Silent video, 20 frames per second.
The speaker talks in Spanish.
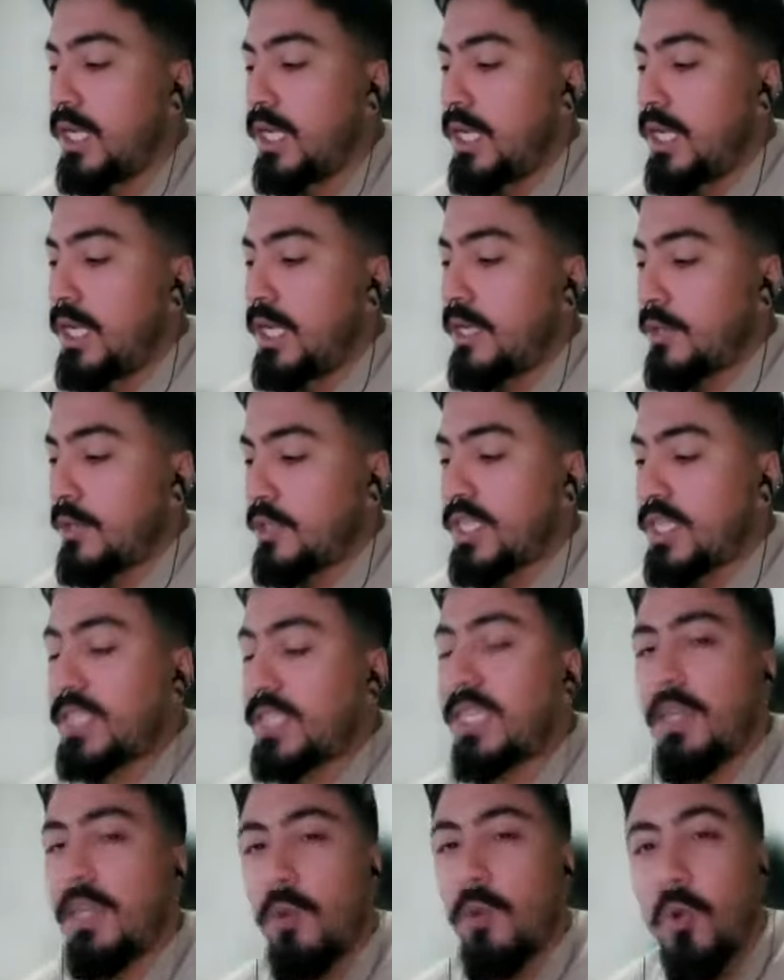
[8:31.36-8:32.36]
Entonces esa
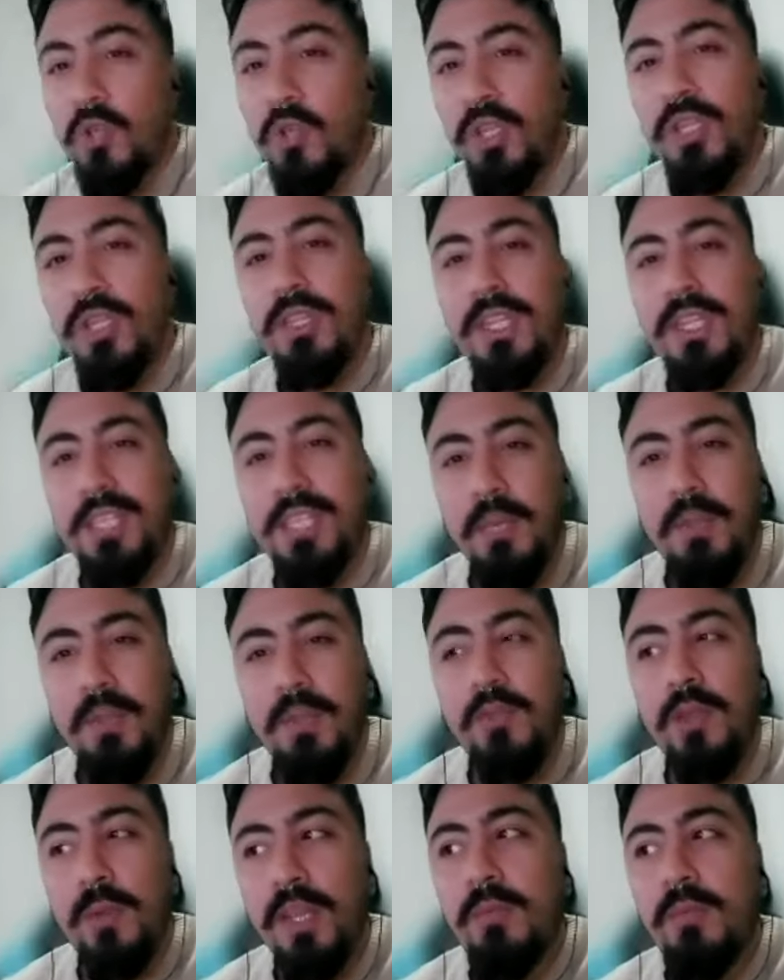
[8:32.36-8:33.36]
discusión entre Sarmiento y
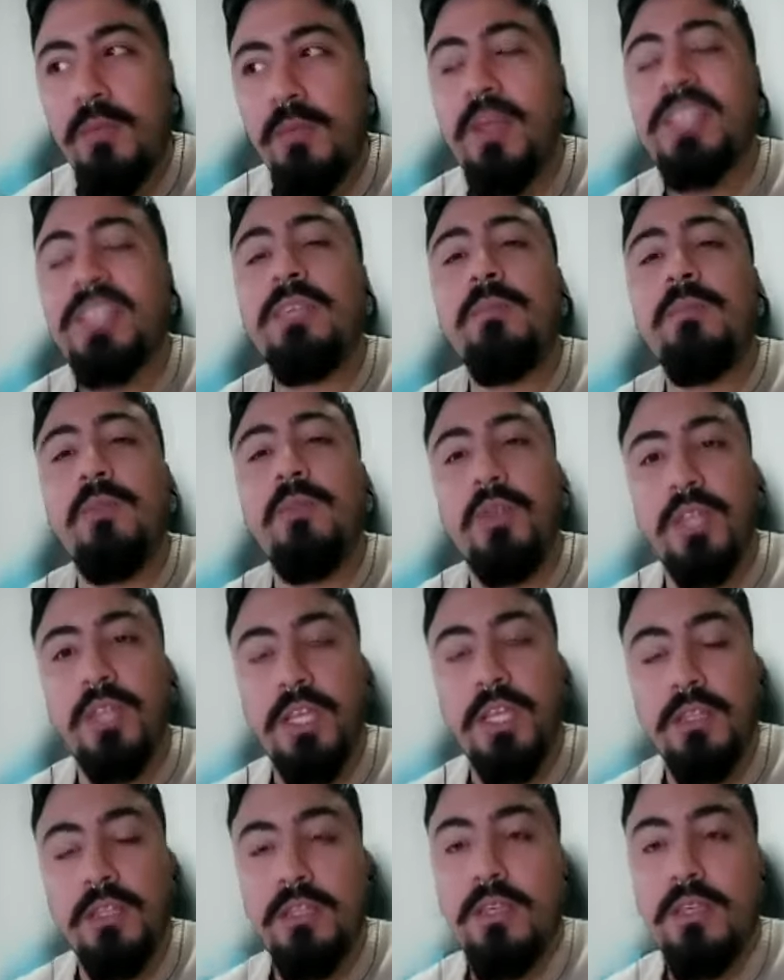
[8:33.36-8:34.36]
Alberti me parece
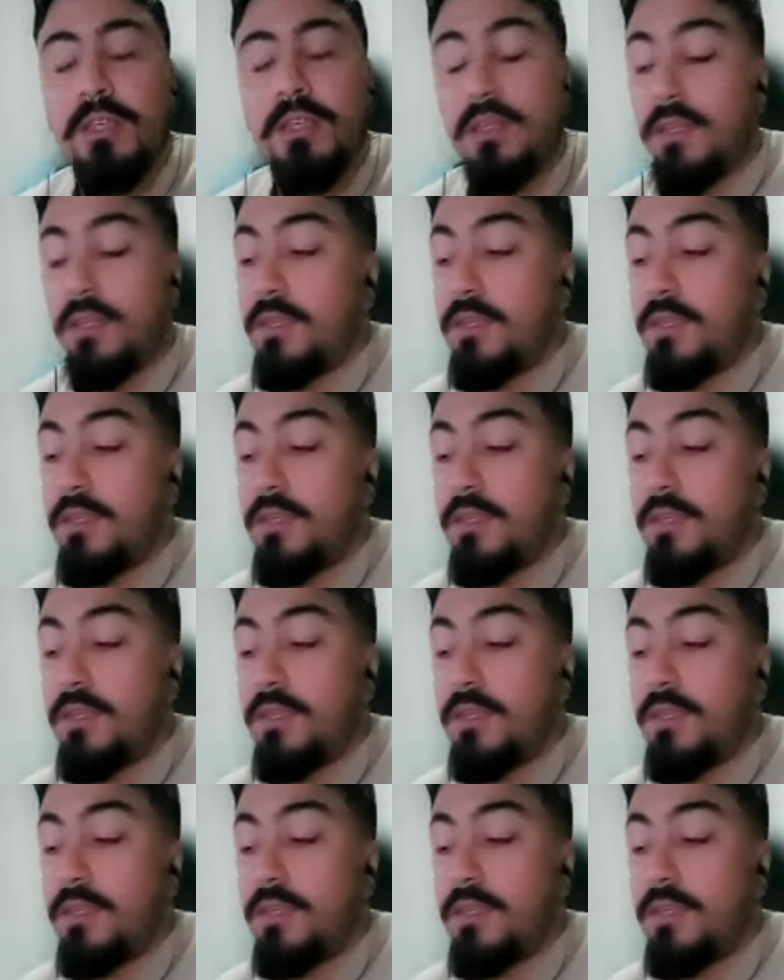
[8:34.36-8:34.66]
importante